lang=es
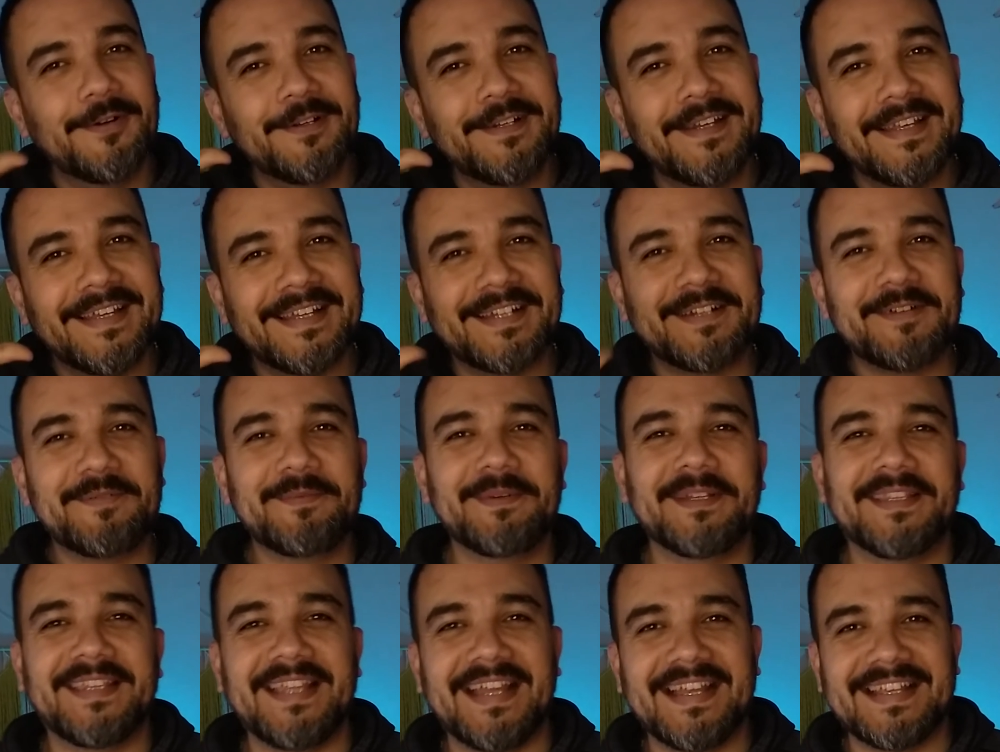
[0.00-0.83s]
Hola,
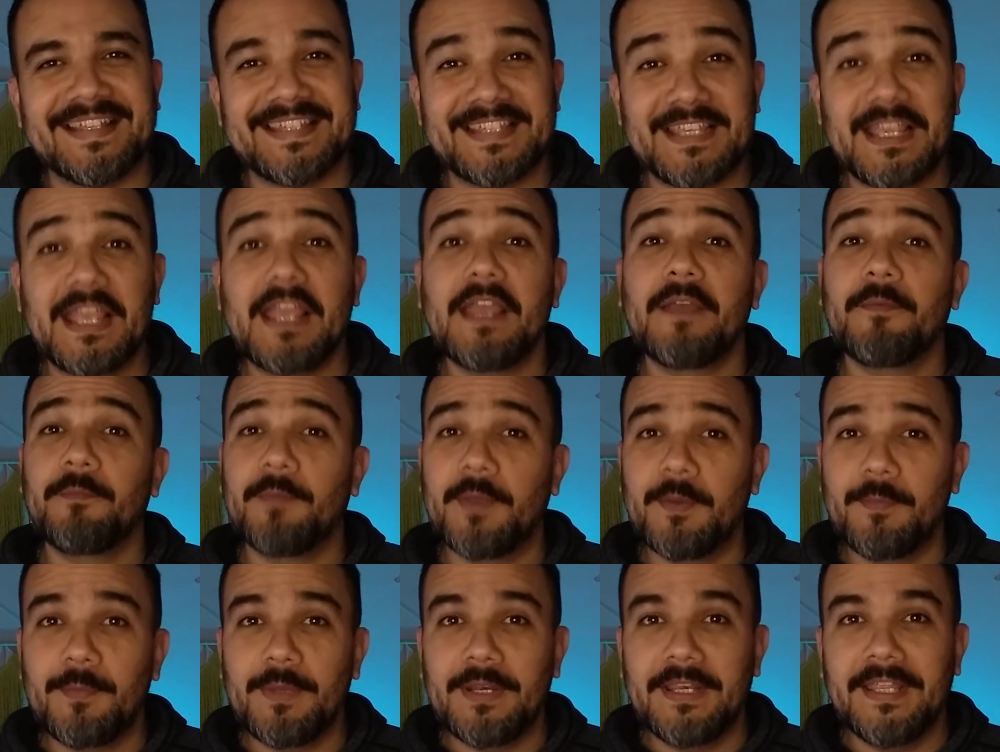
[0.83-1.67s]
¿cómo estás?
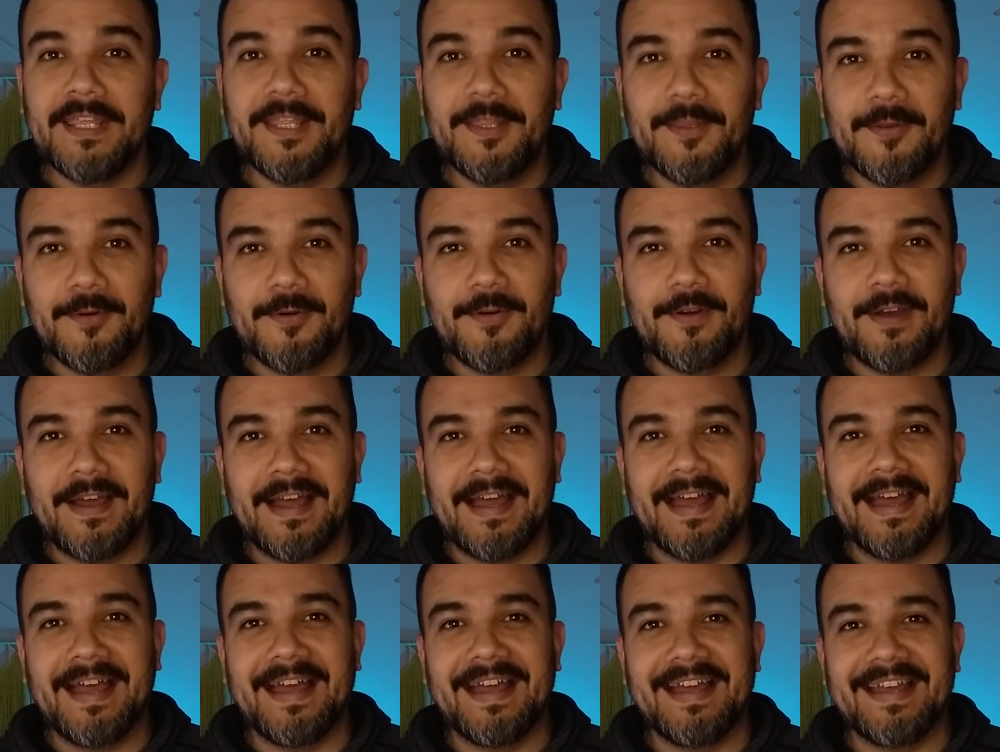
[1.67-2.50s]

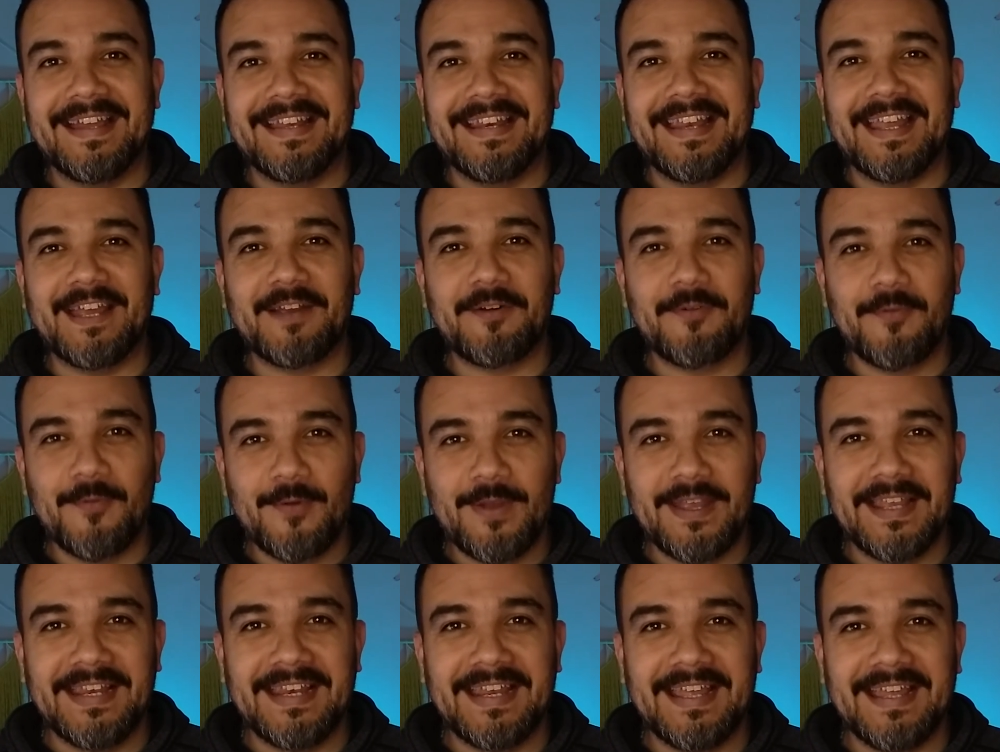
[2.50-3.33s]
Bienvenido a la
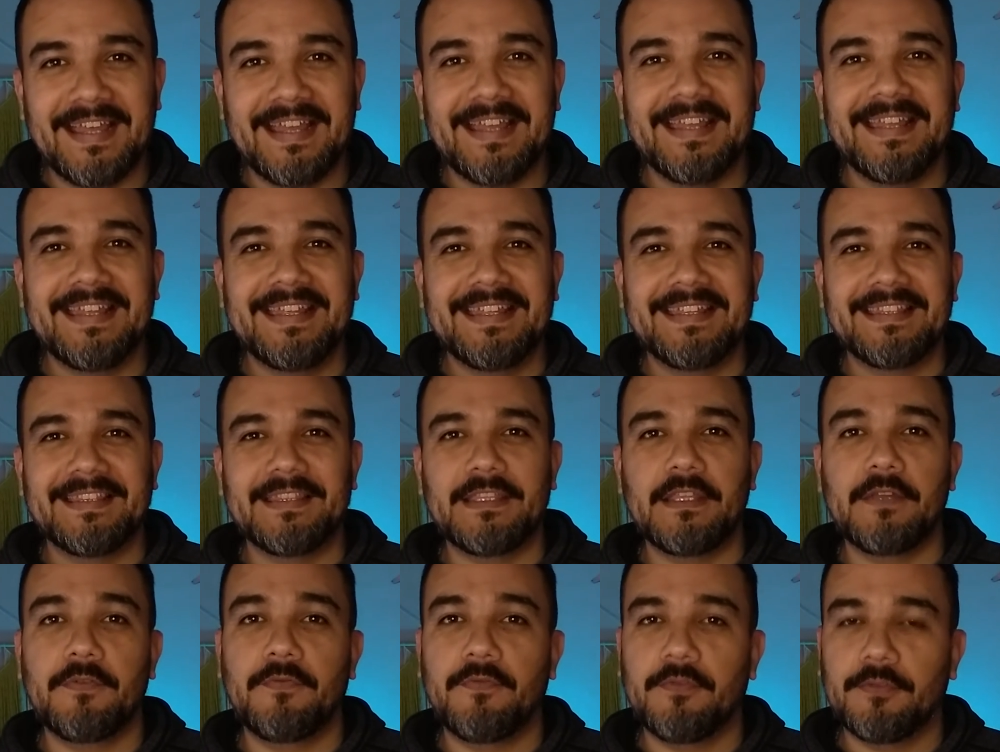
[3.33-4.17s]
Escuela
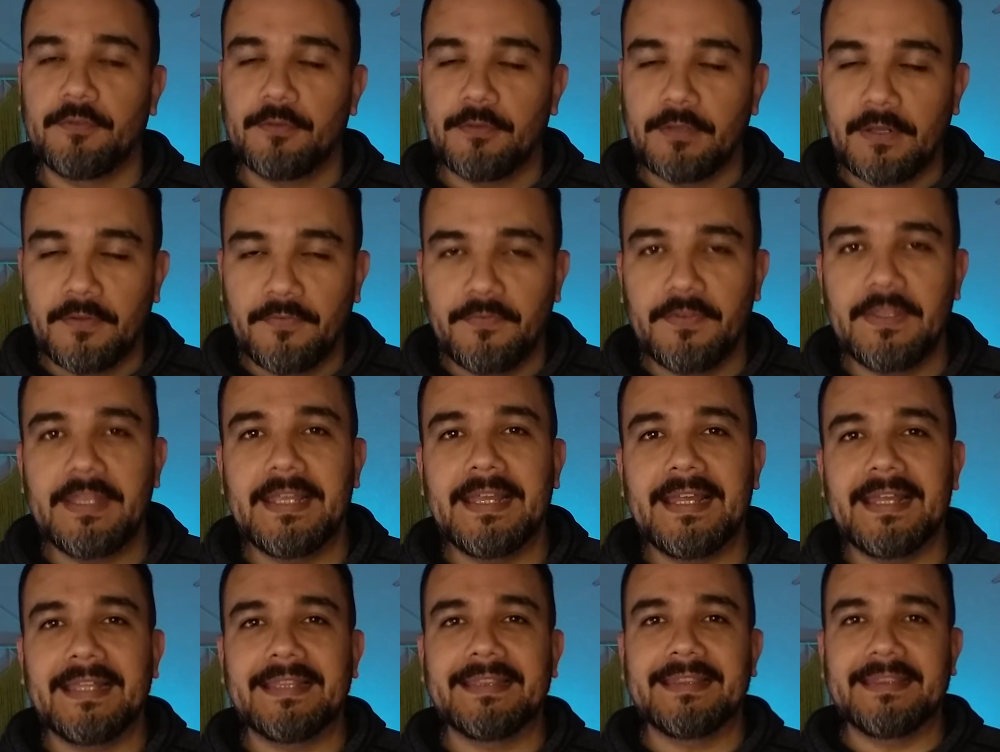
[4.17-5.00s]
de
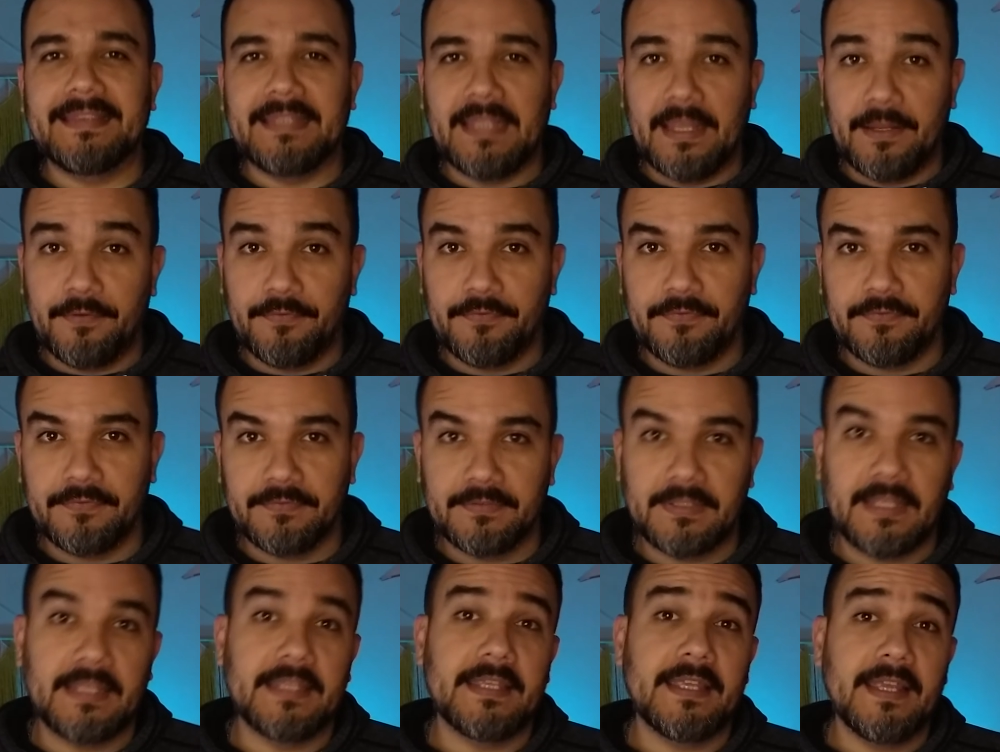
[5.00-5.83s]
Fotografía
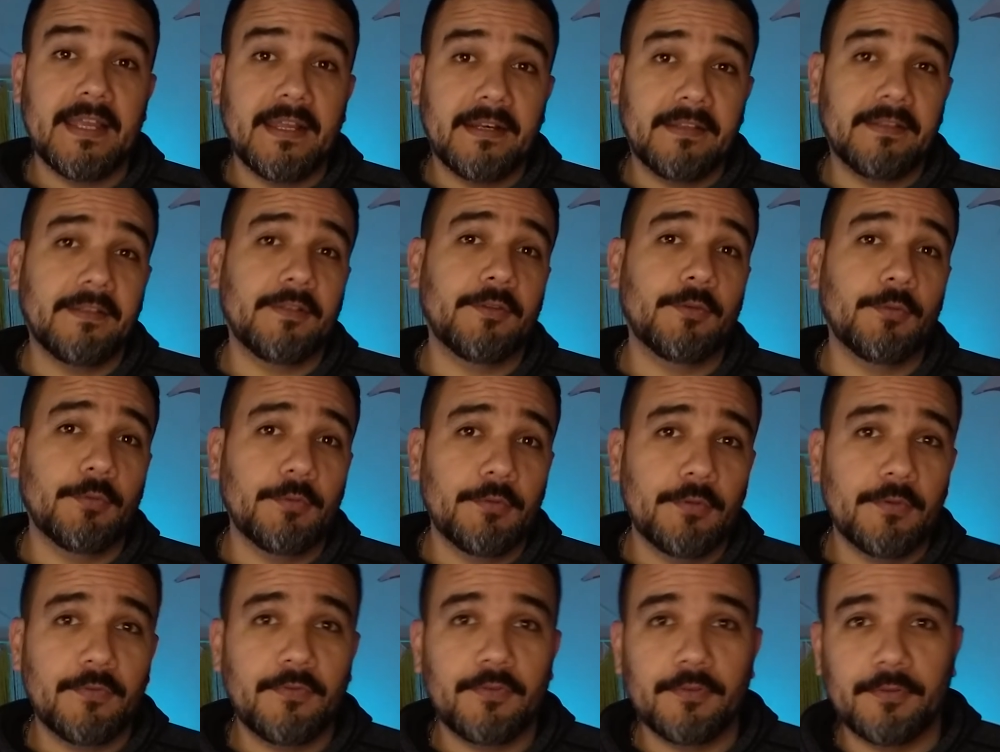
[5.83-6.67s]
TEF, Taller de
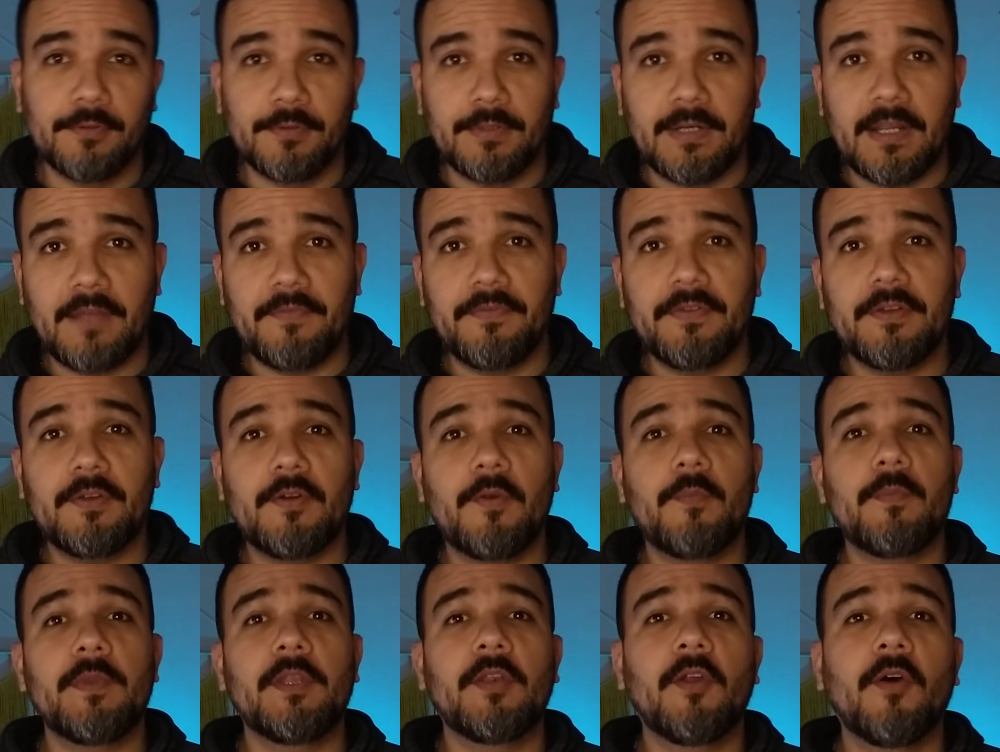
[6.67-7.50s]
Estudios Fotográficos.